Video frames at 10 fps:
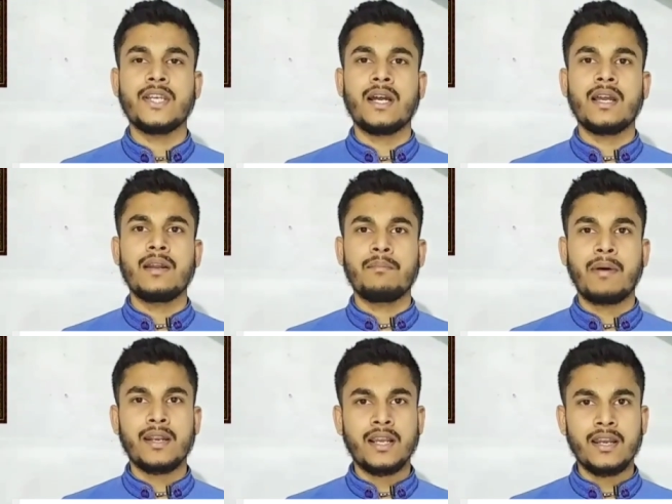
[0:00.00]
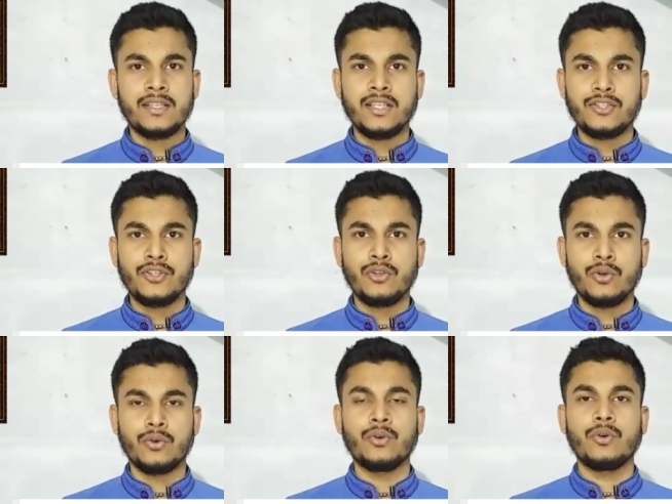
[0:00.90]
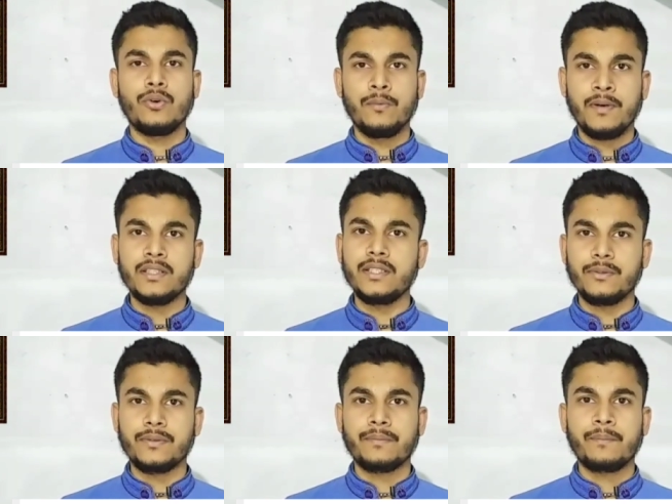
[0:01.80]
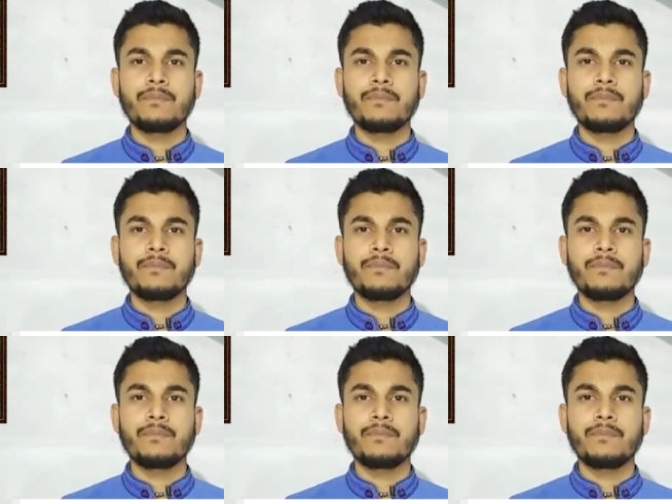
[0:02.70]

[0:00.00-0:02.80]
যা পানকারীদের জন্য উপাদেয়